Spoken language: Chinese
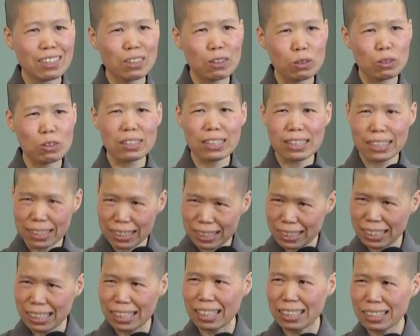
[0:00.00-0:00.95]
我说谢
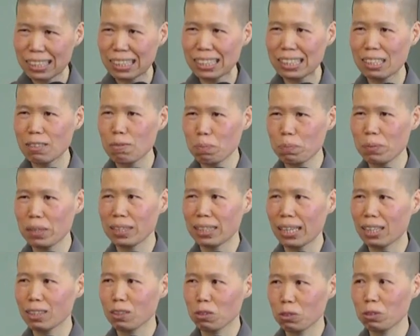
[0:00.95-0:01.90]
谢啊，这是本
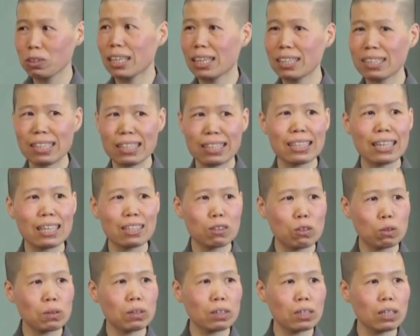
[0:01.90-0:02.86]
来出家人应该
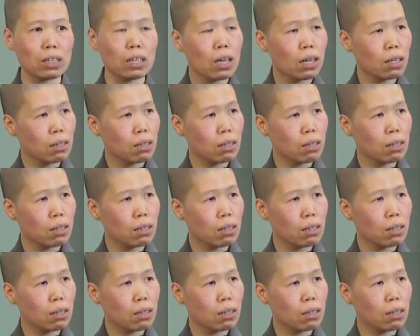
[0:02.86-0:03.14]
做的。